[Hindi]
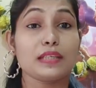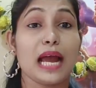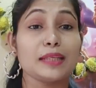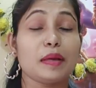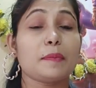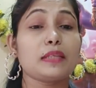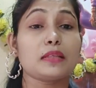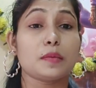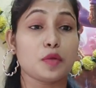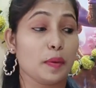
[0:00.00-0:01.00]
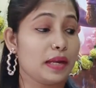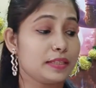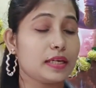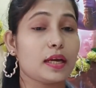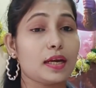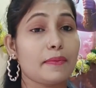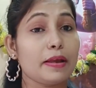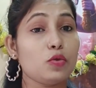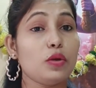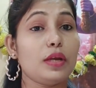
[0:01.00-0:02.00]
फ्रेंड आज मैं आपके साथ सबसे पहले शेयर करने
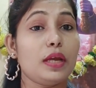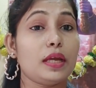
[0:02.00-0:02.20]
वाली हूँ